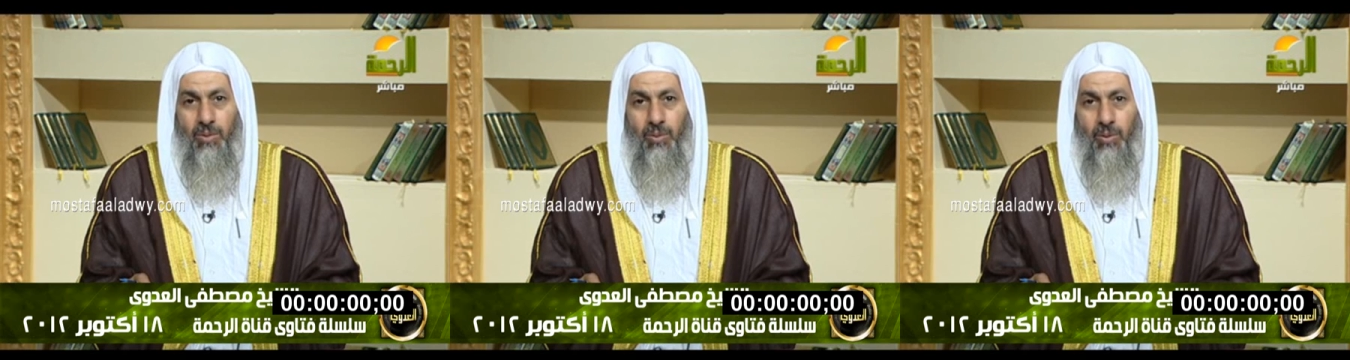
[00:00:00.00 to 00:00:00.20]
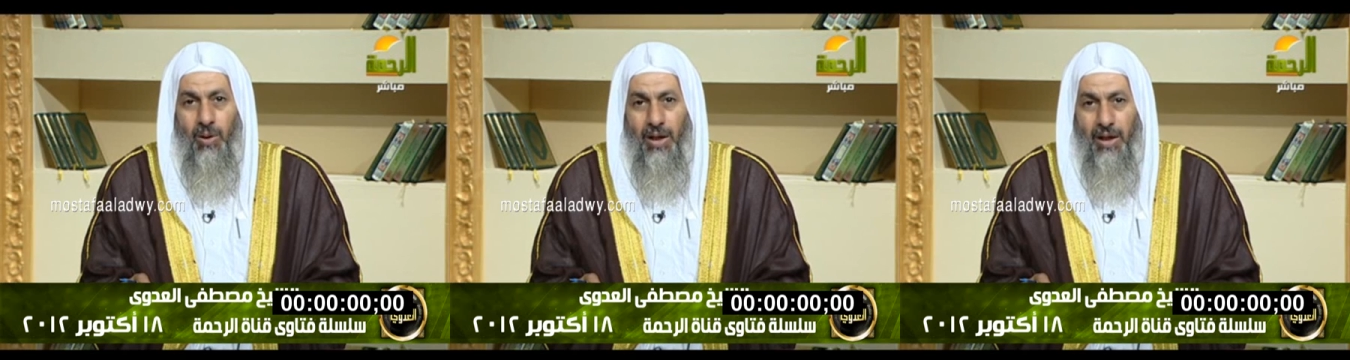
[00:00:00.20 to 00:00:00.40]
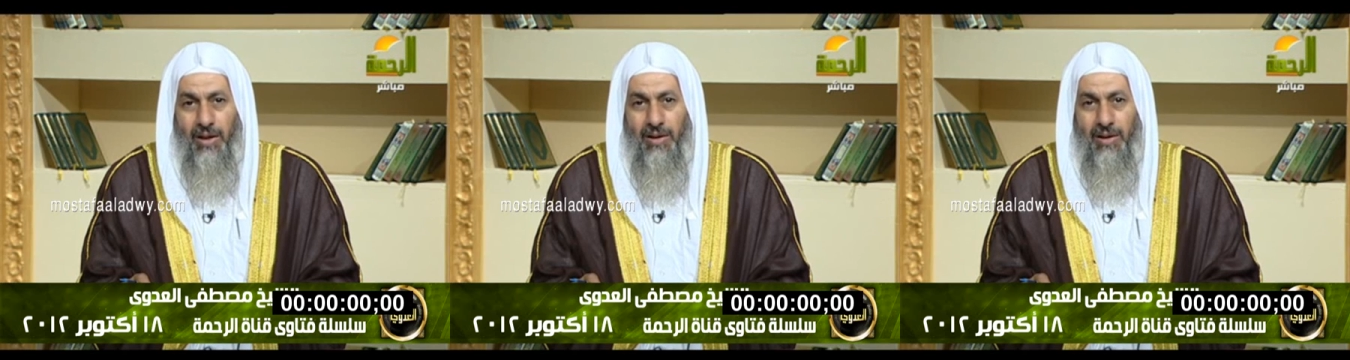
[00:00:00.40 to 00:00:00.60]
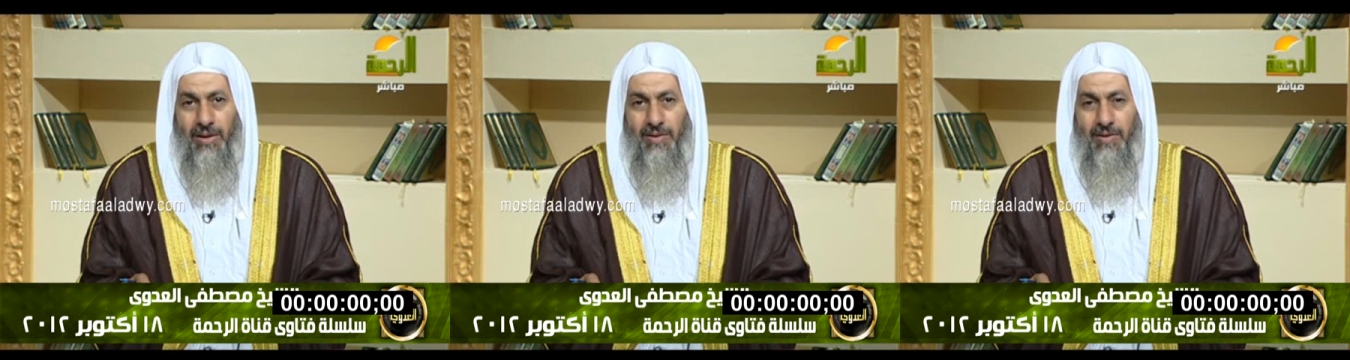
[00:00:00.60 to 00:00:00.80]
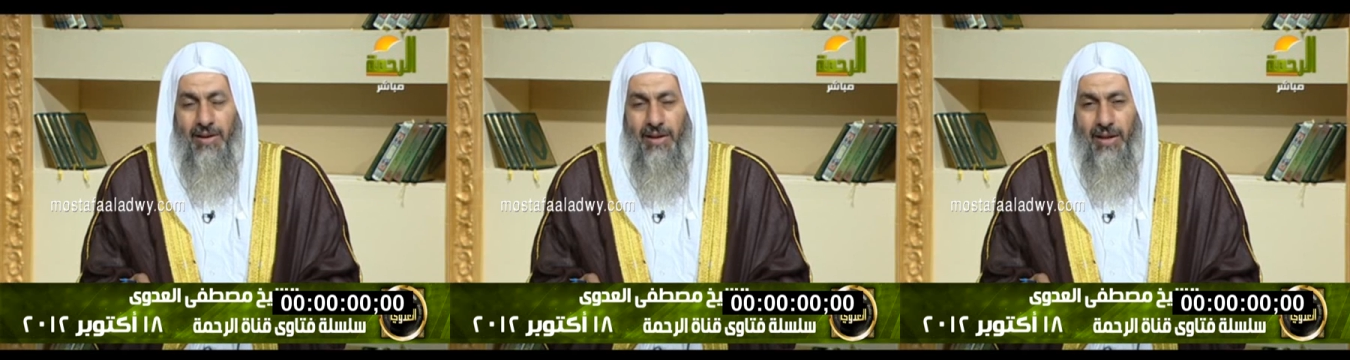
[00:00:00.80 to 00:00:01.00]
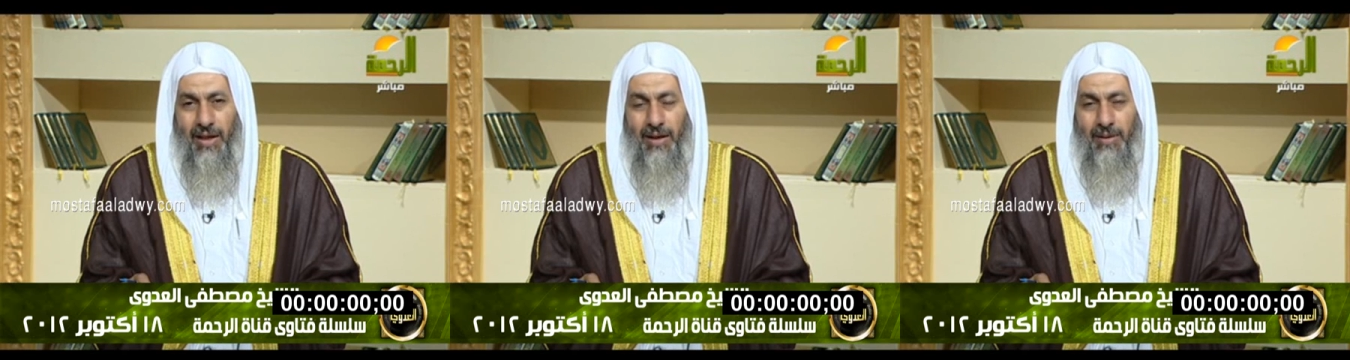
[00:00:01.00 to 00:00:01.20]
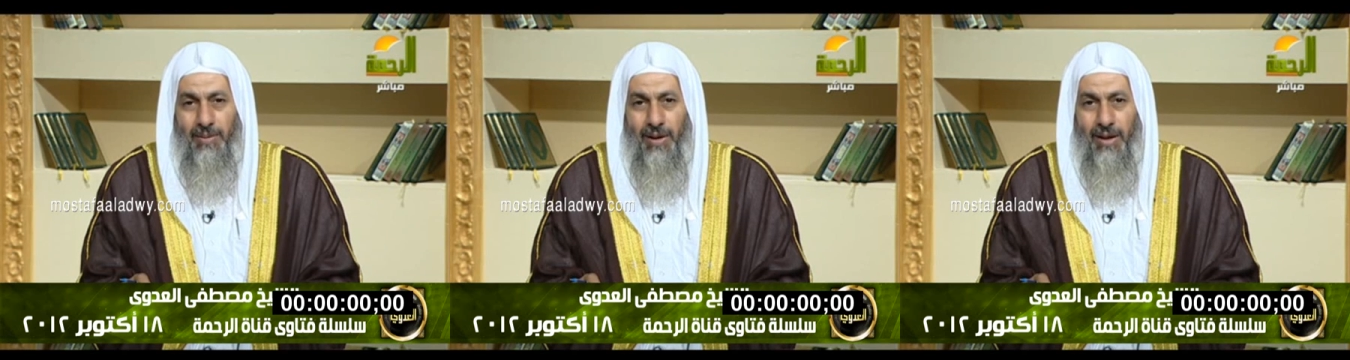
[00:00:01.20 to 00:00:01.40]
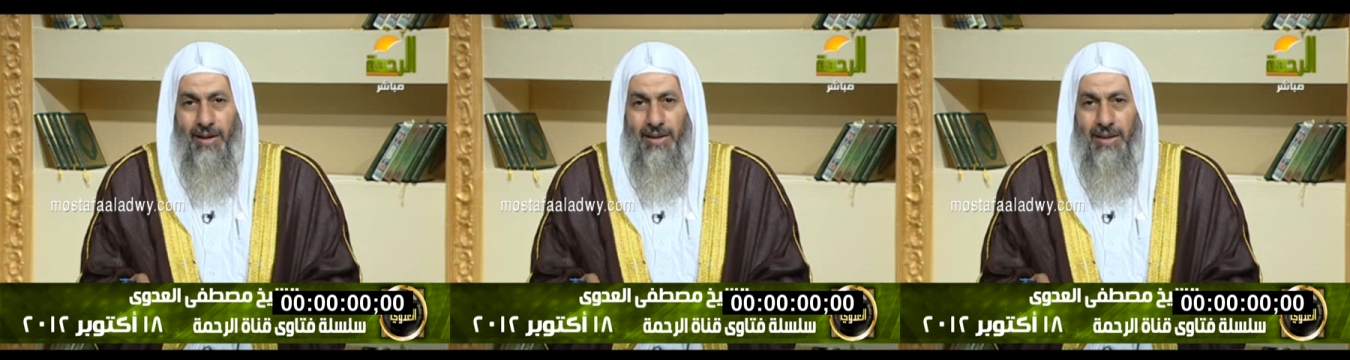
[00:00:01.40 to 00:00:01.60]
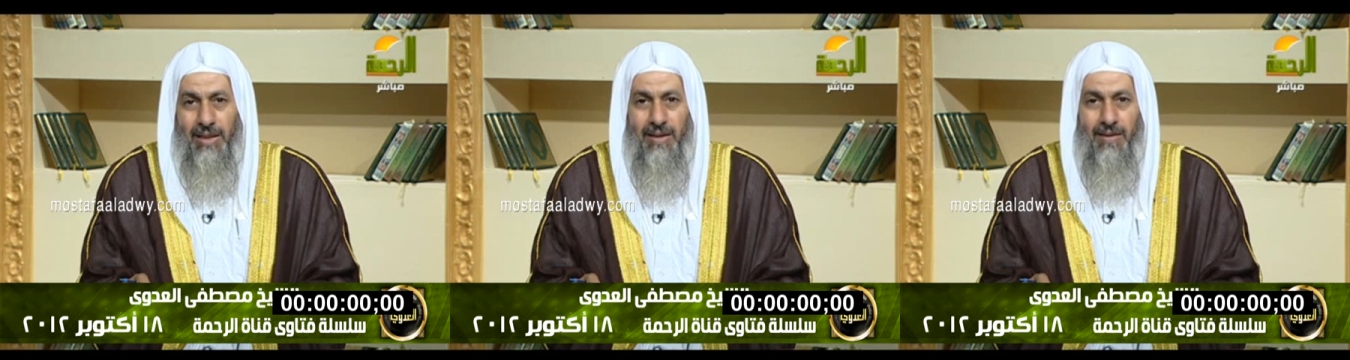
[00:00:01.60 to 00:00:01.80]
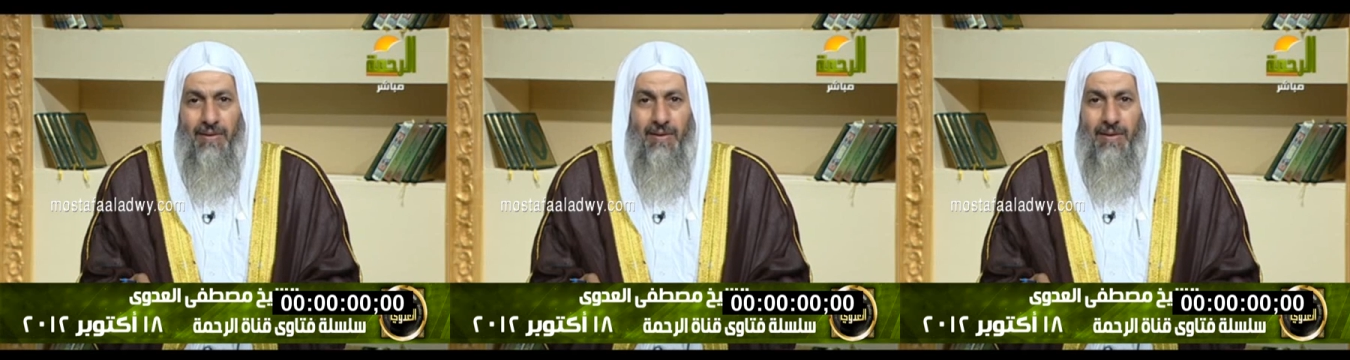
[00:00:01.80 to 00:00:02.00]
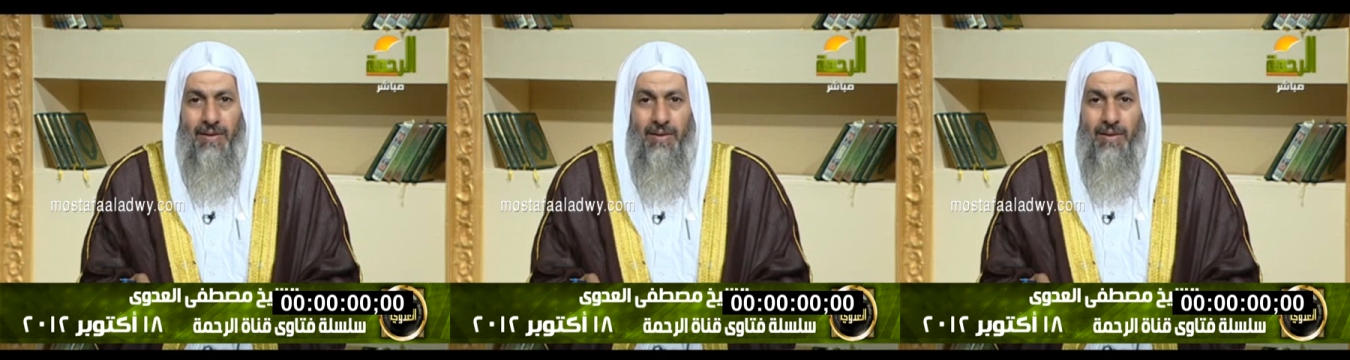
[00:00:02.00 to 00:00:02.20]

وأيضا استدل بحديث